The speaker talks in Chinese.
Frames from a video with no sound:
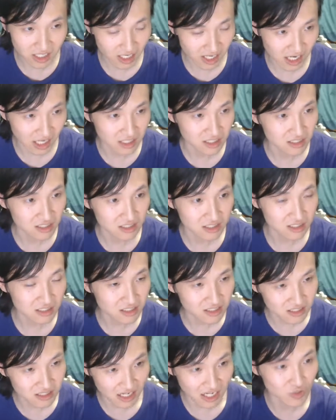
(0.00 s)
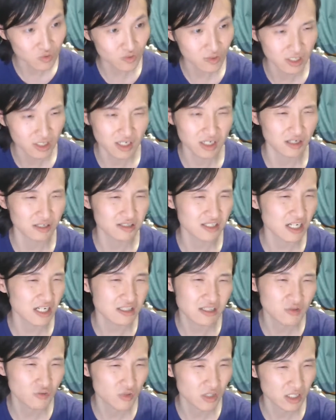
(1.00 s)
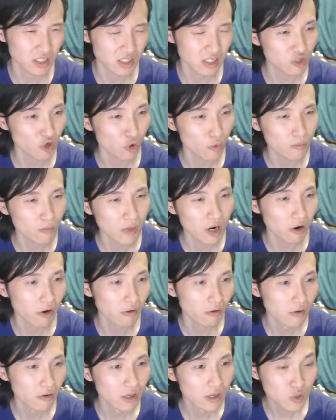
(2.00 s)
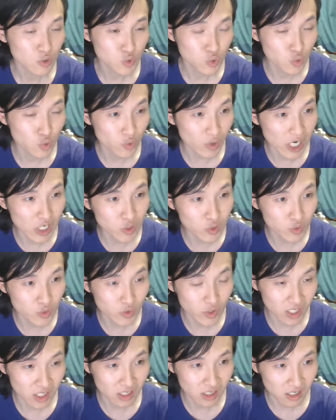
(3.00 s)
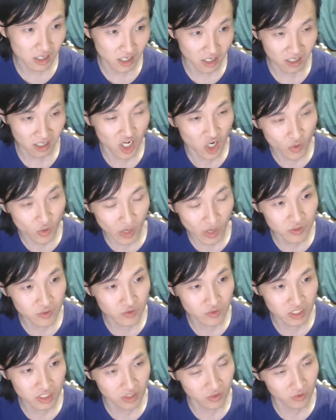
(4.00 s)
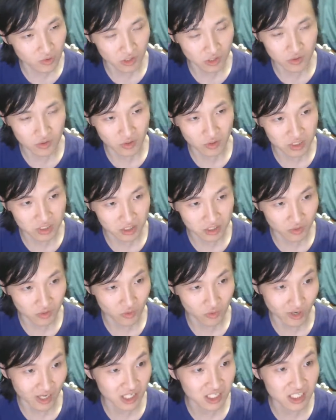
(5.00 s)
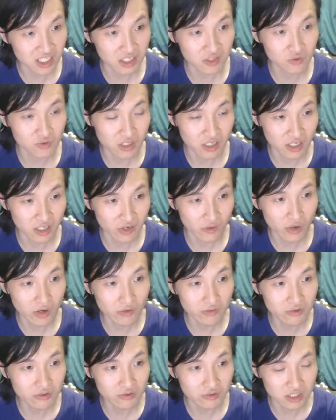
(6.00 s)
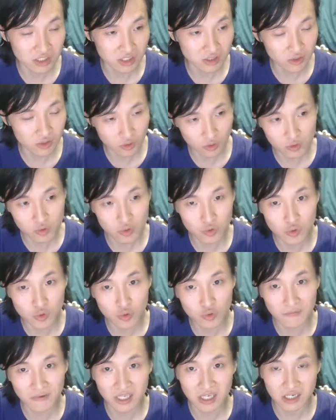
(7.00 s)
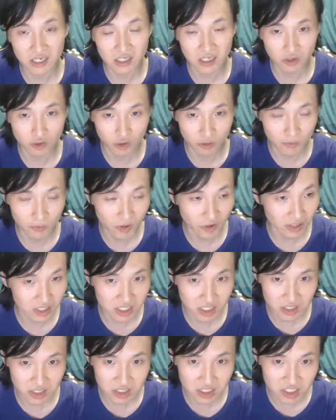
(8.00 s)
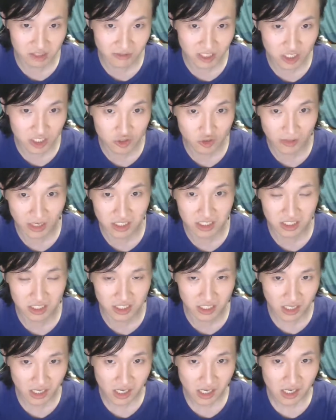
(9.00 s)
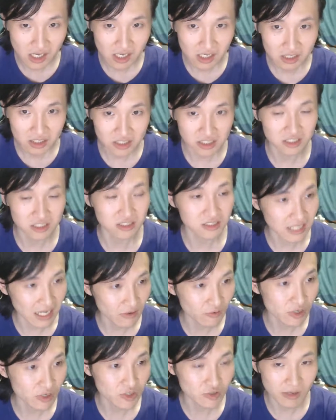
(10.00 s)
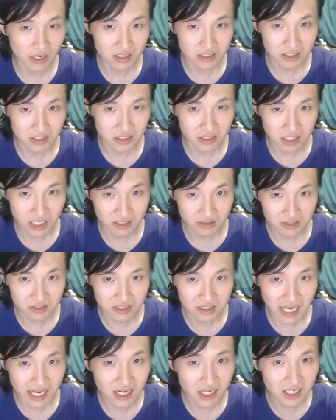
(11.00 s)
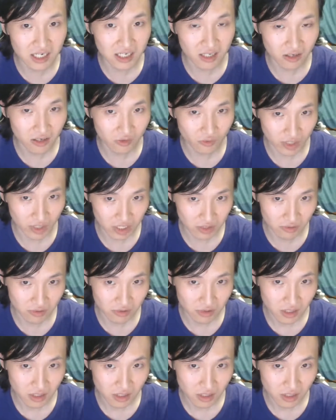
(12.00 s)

以看成是自然主义和价值主义的同谋，主观主义和客观主义，或者说是唯心主义和唯物主义庸俗区分的一个同谋。这个致命的坐标系是三维坐标系，它有三个维度，